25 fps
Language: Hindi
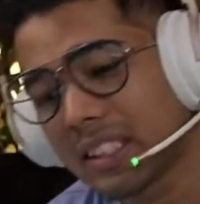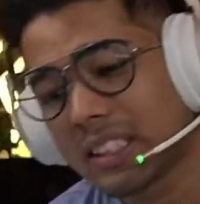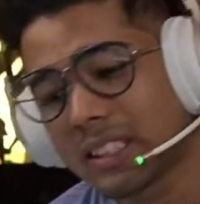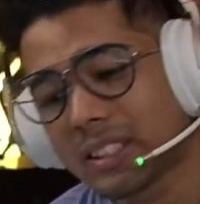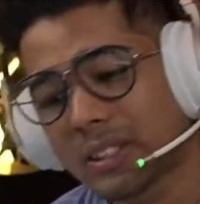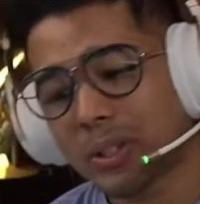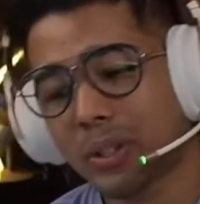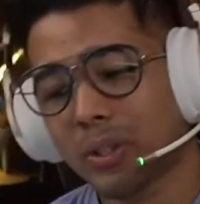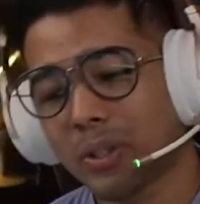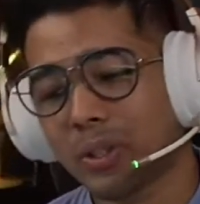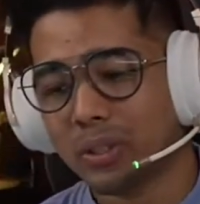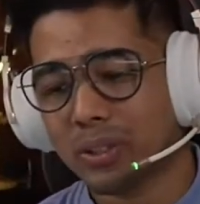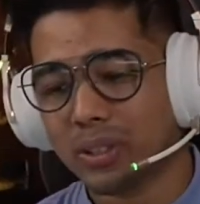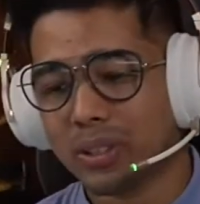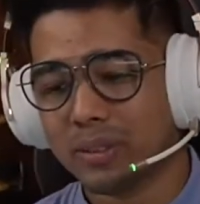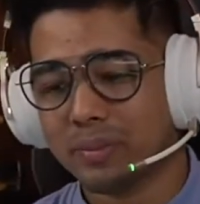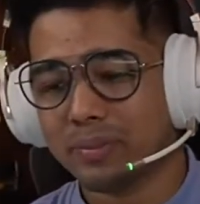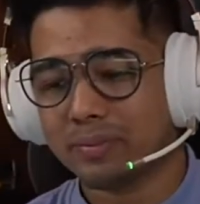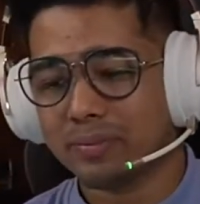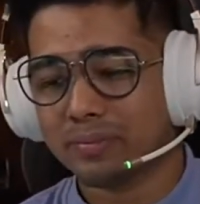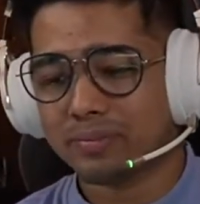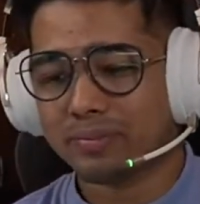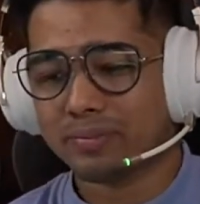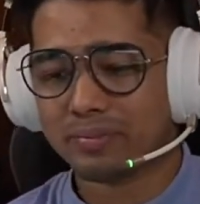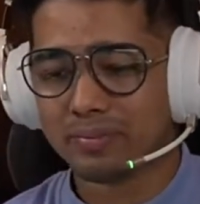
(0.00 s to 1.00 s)
छोड़ दो अब
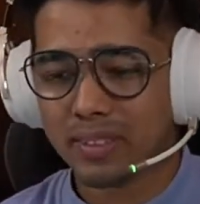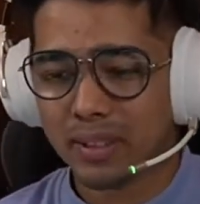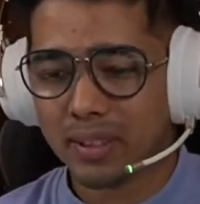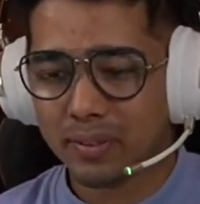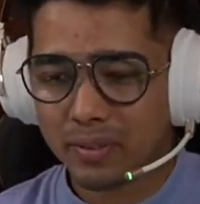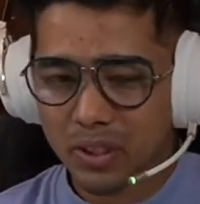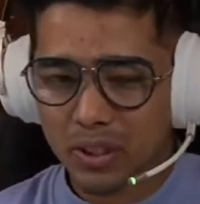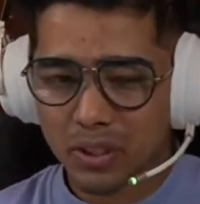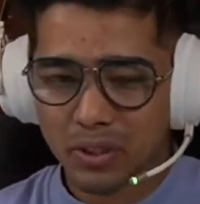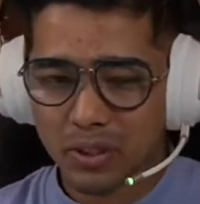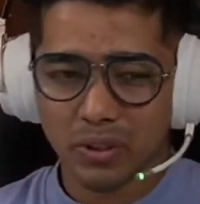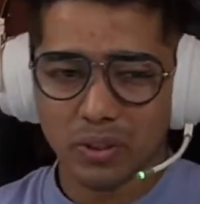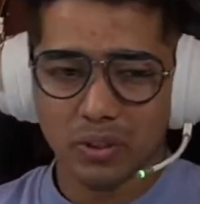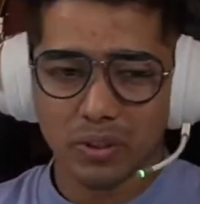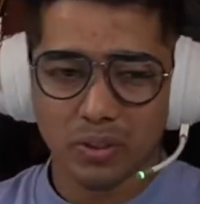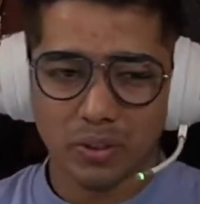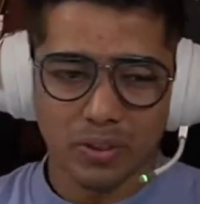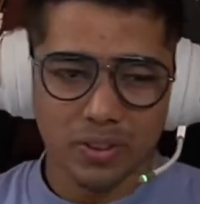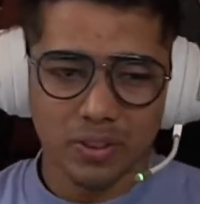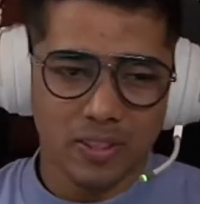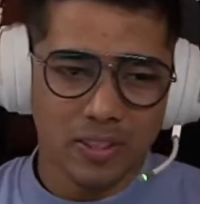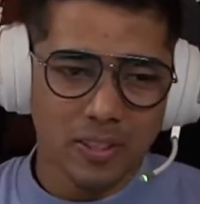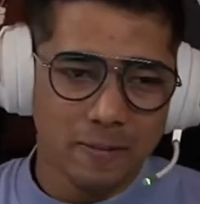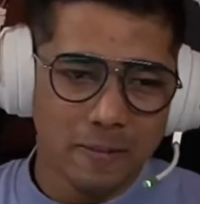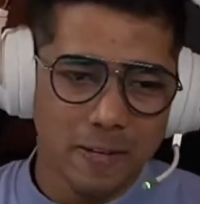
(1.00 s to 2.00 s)
अब छोड़ दो
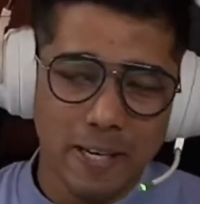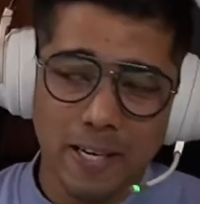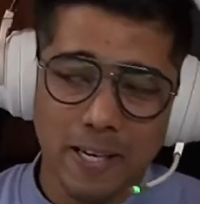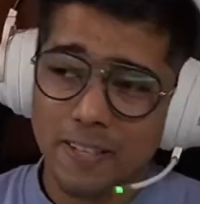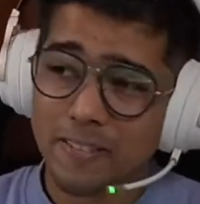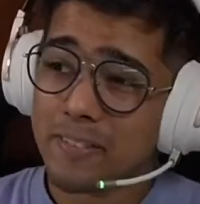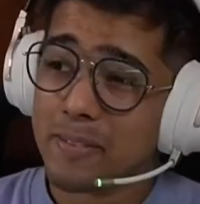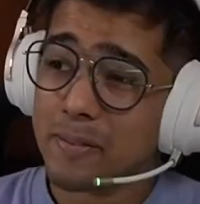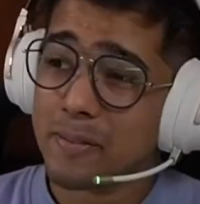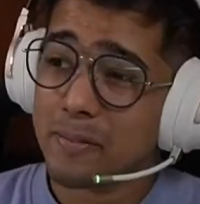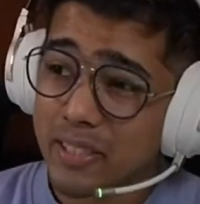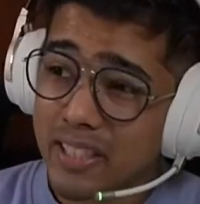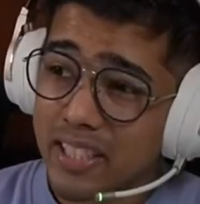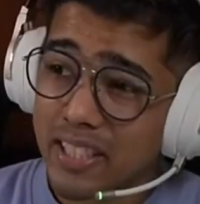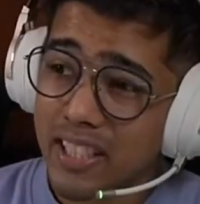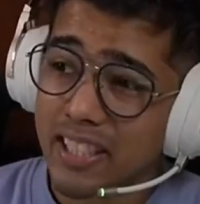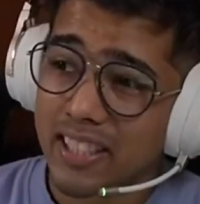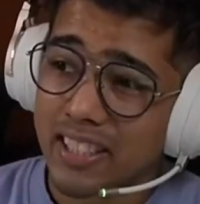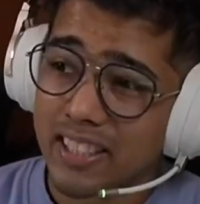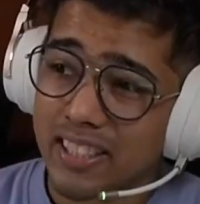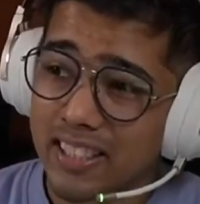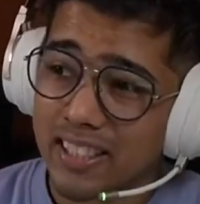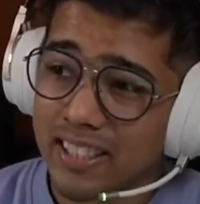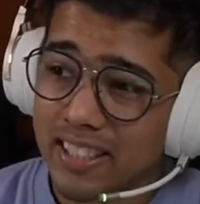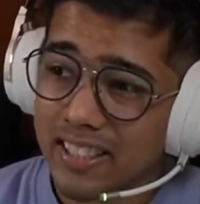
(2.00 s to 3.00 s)
अब हेट पेड में क्या
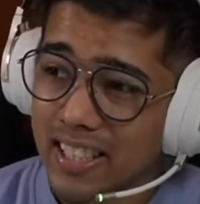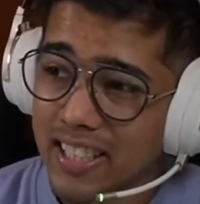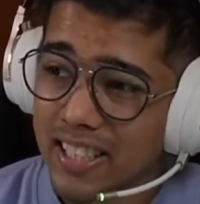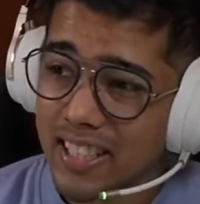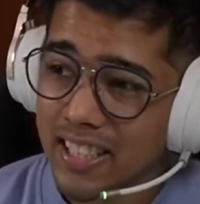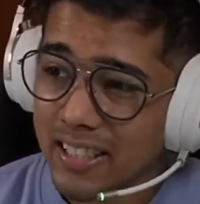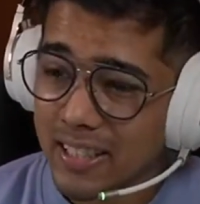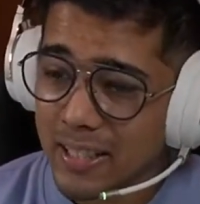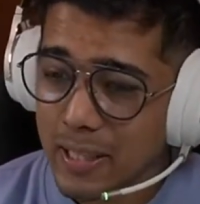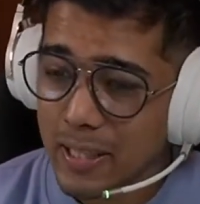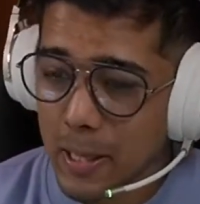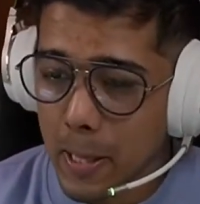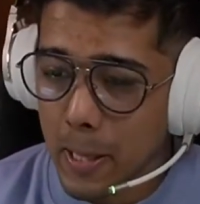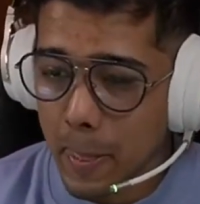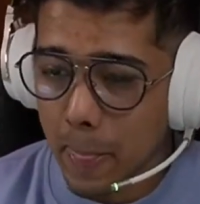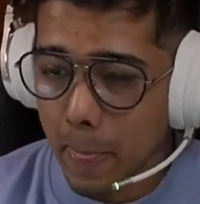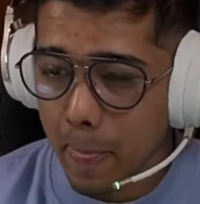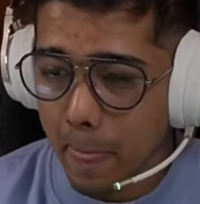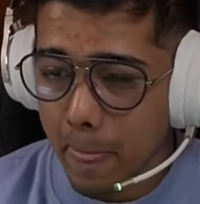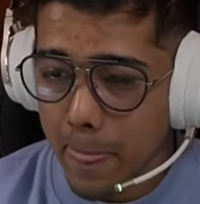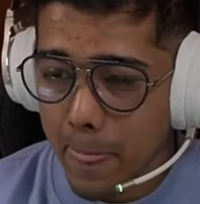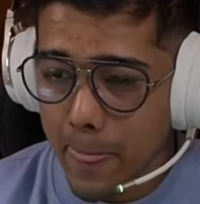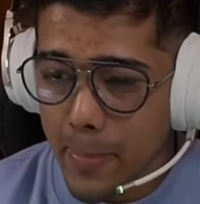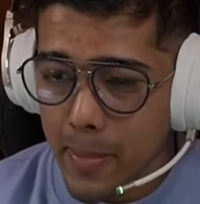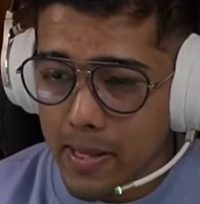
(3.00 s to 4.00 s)
रखा है
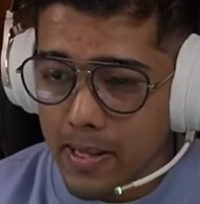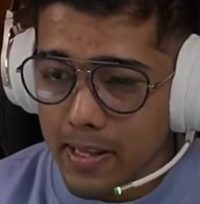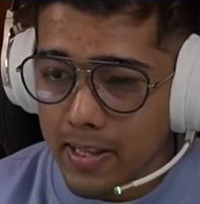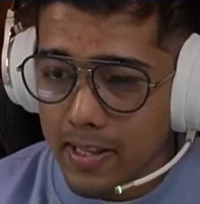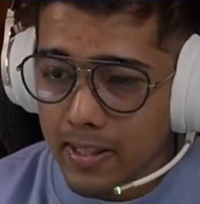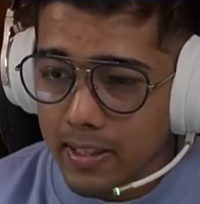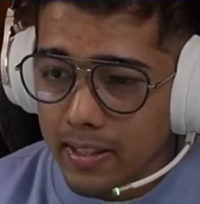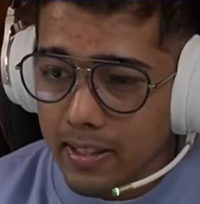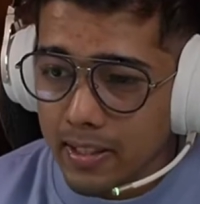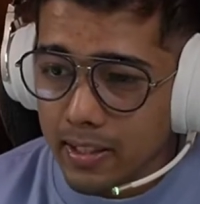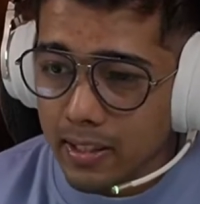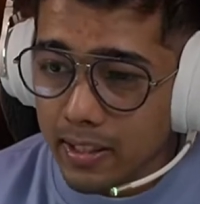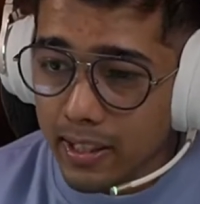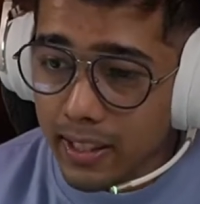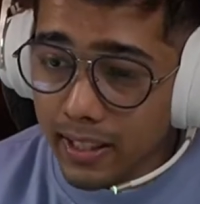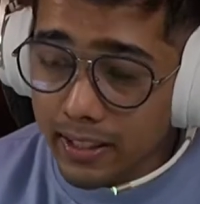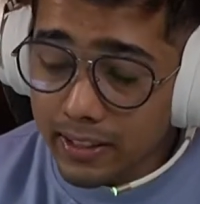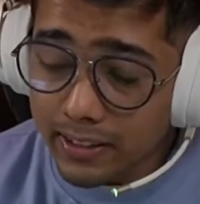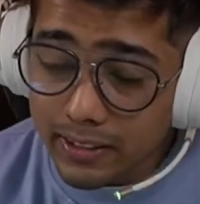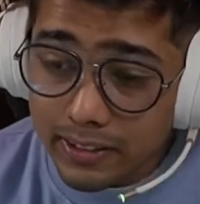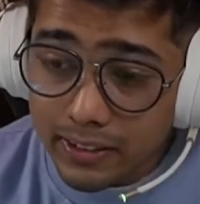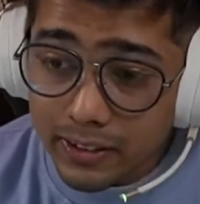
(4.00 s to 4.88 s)
यार एक